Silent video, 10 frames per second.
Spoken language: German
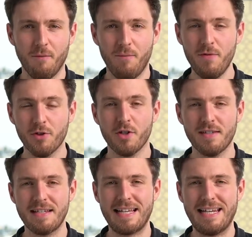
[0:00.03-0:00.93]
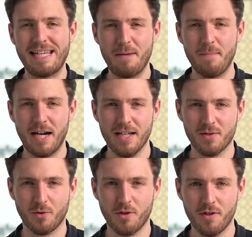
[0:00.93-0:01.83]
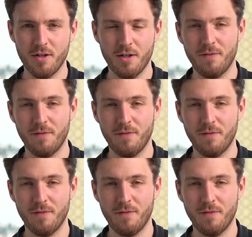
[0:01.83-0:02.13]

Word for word: Wie viel kostet es, eine GmbH zu gründen?